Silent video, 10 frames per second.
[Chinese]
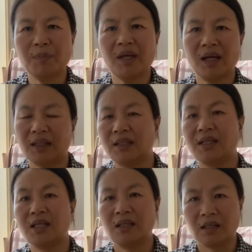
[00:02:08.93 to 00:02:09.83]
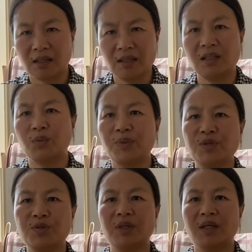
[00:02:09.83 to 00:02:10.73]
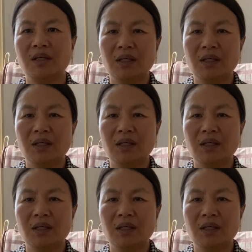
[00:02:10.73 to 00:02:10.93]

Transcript: 面啊，他可以合理的避税。